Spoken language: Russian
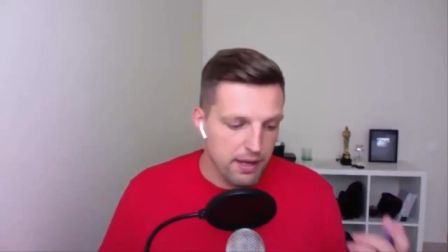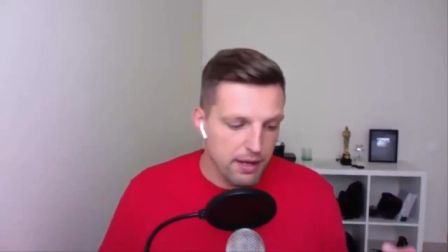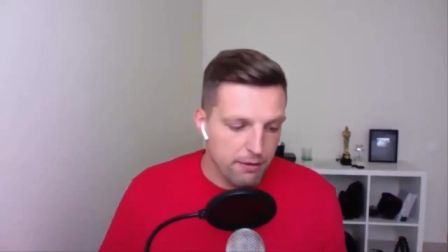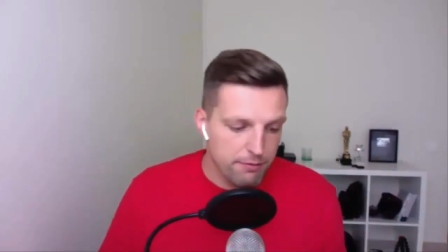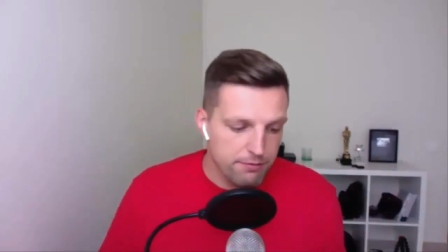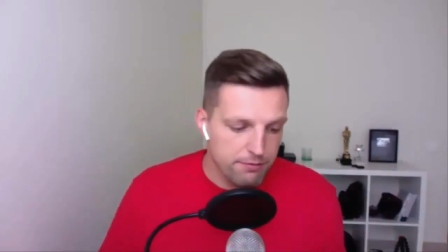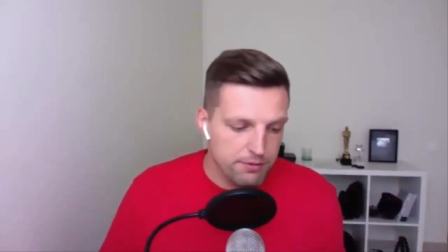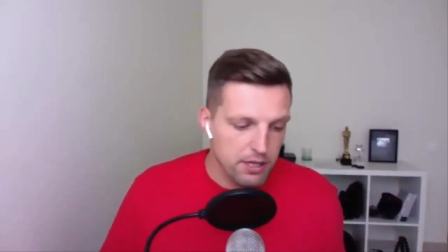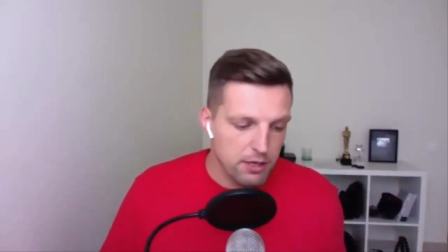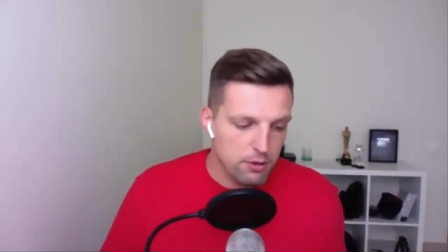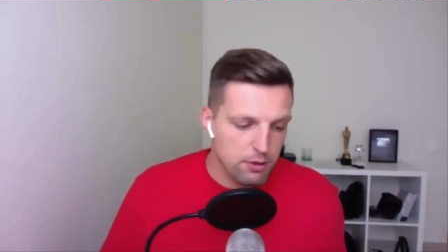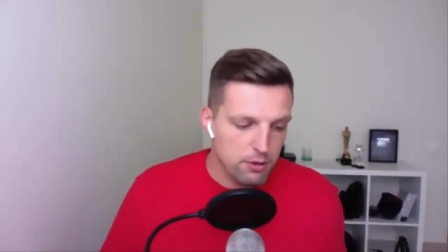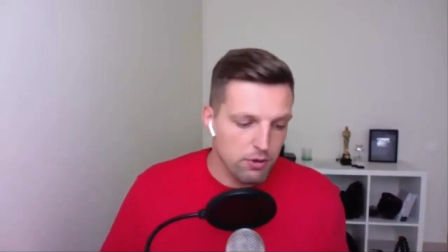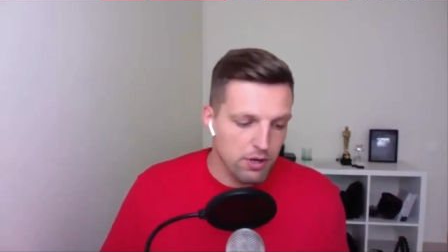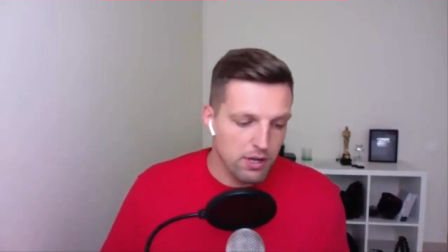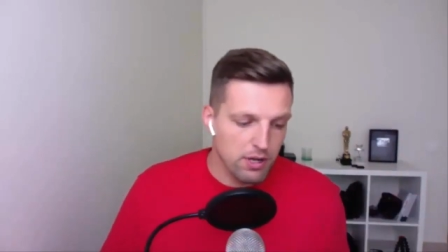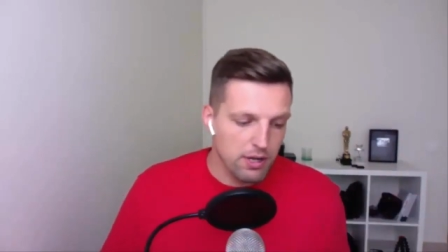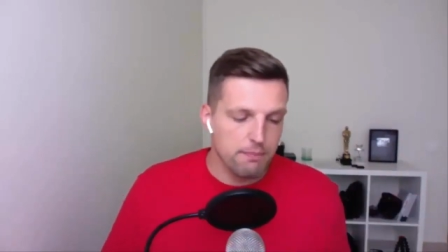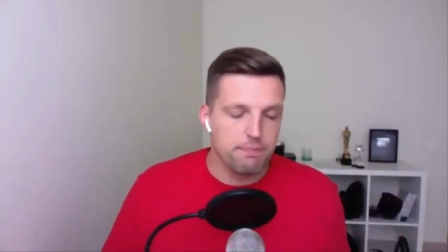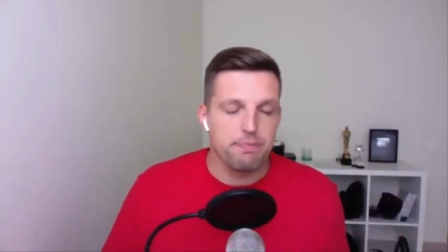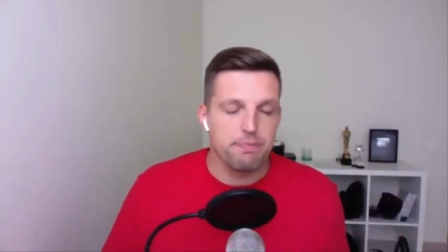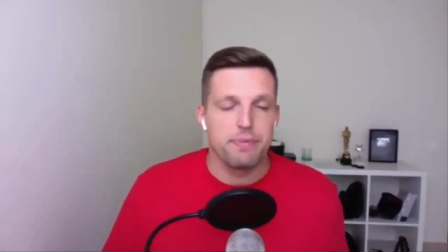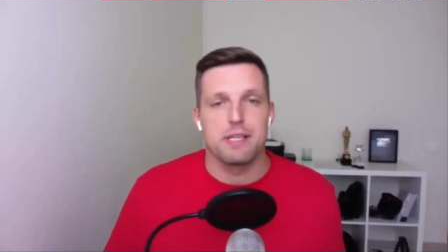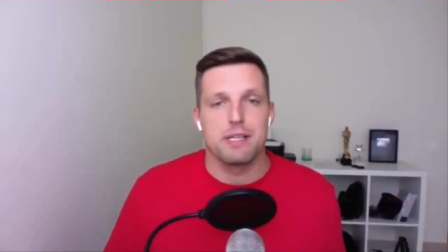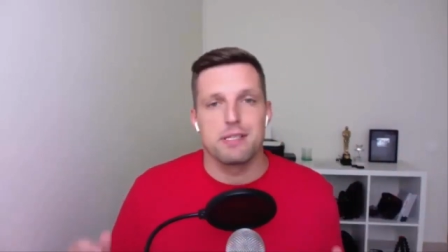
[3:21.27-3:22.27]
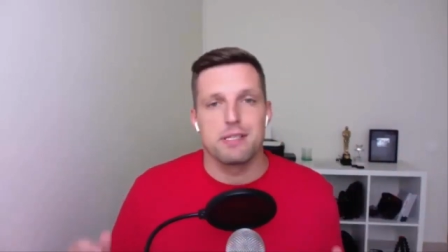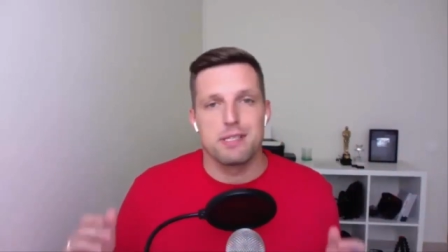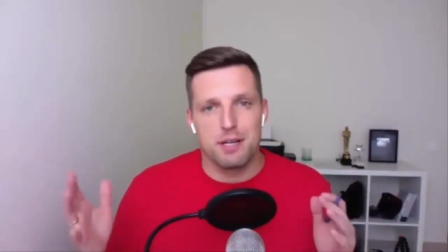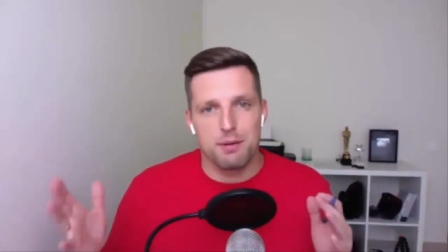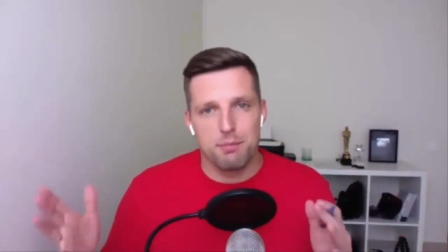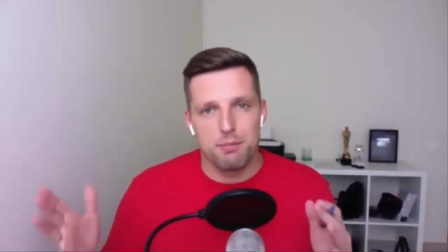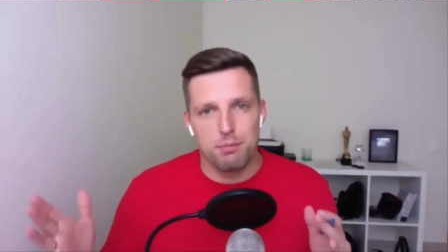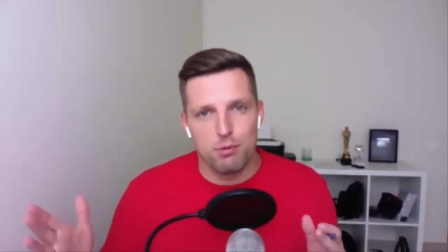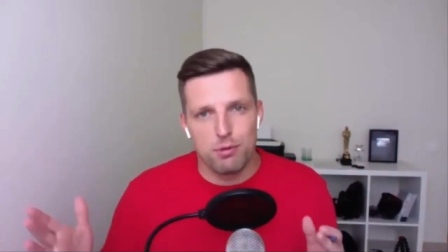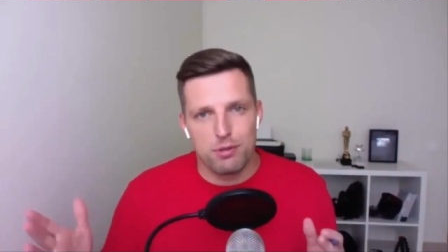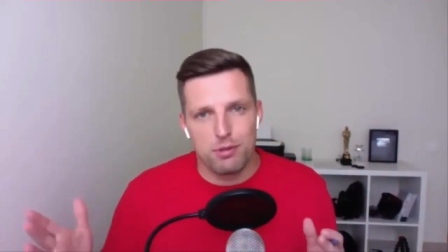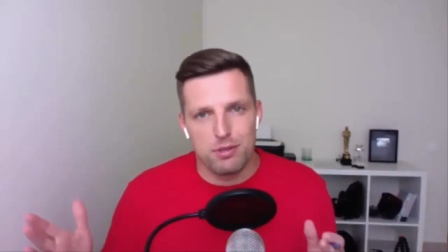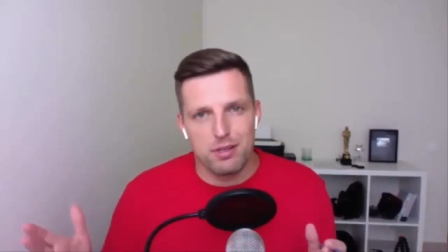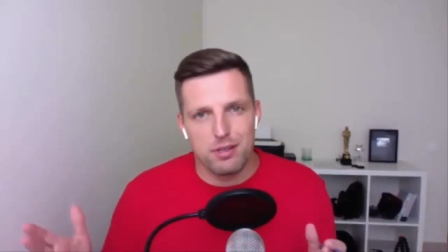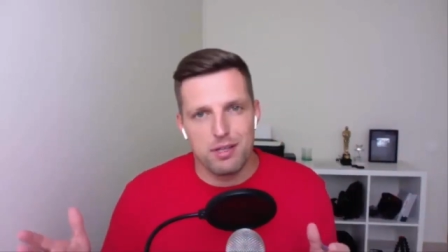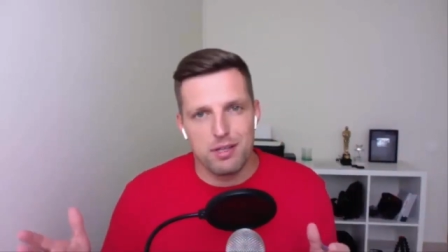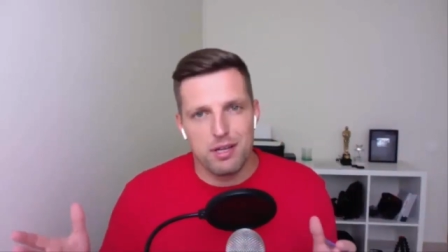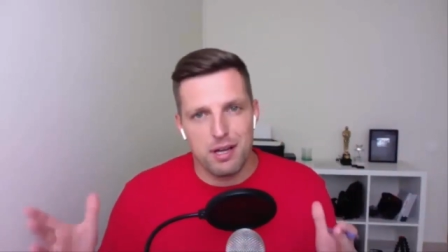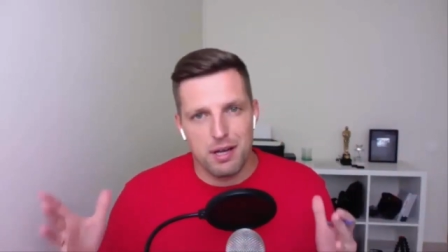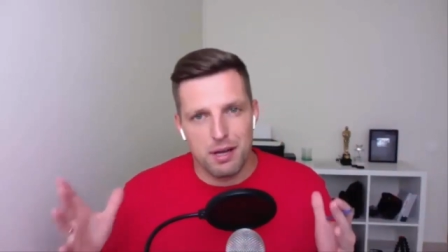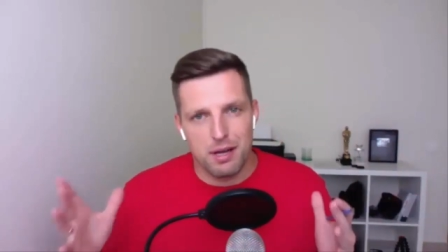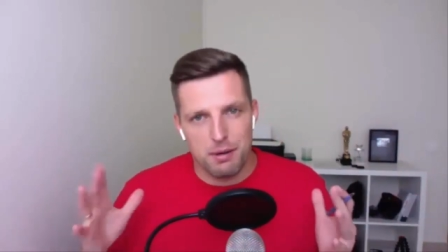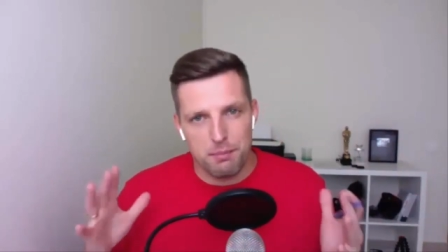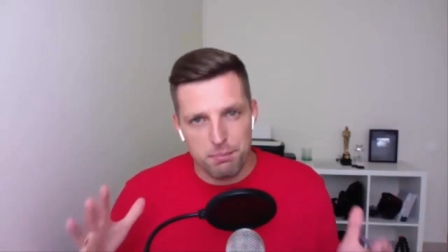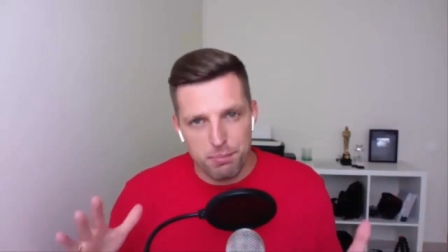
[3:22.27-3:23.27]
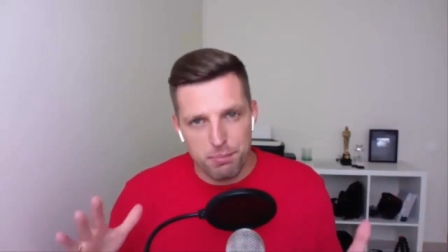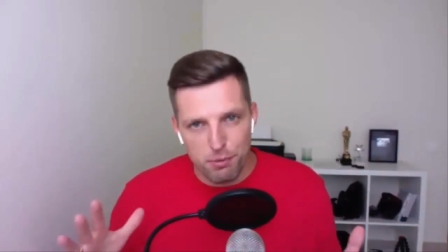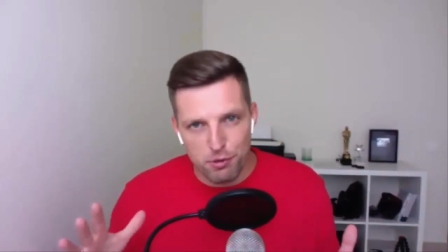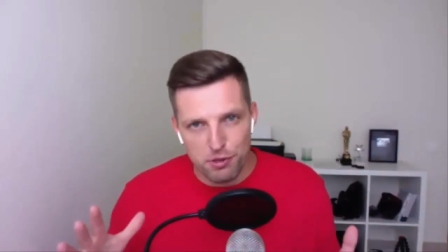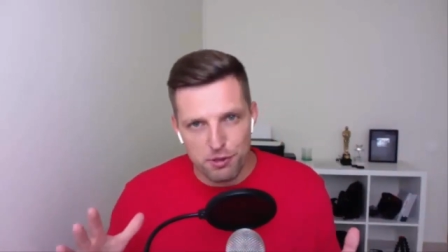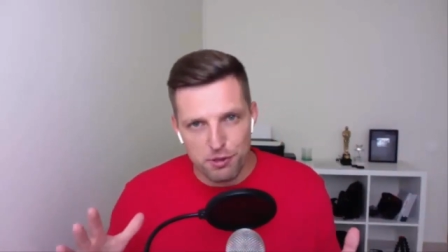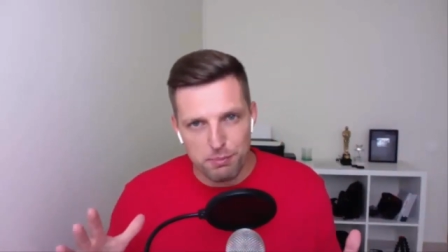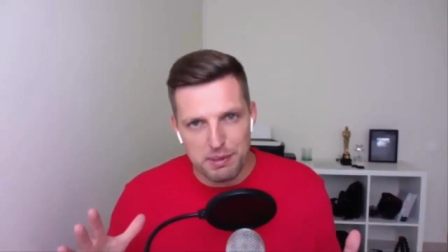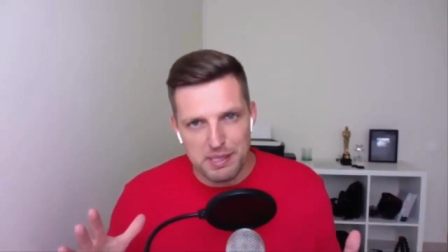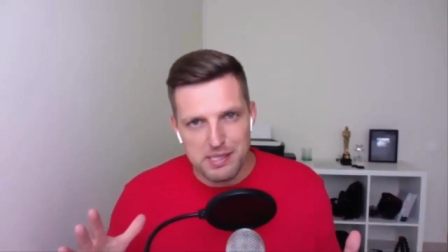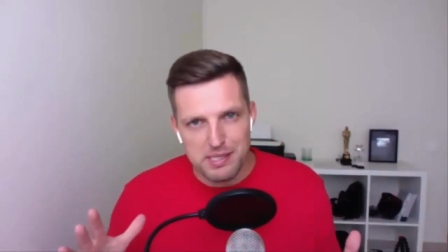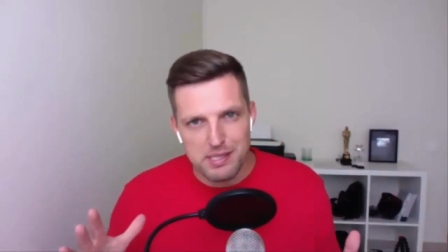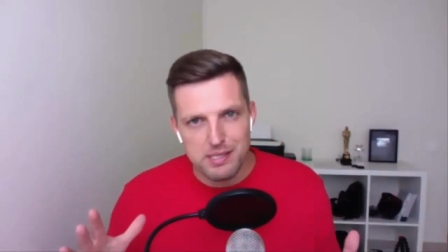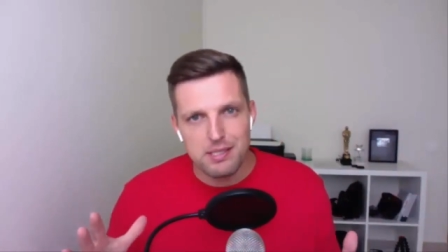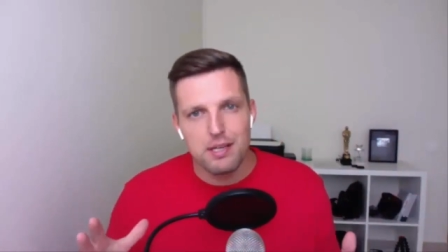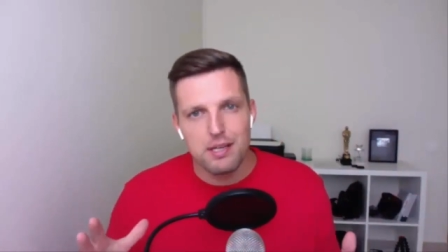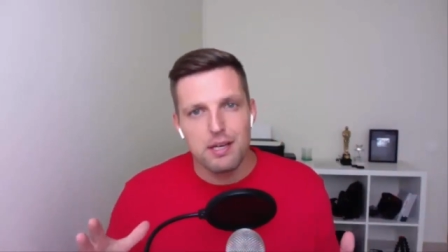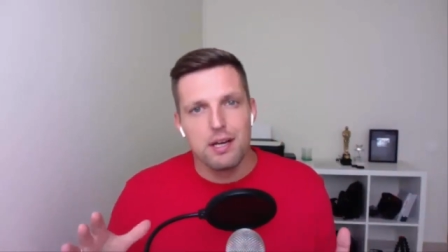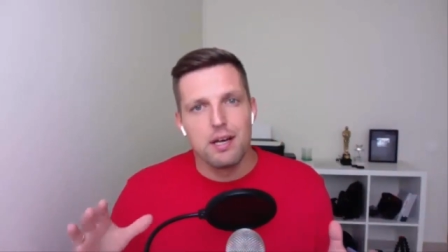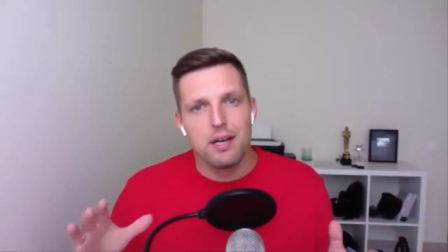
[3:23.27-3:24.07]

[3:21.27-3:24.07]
Второе, сработала подпись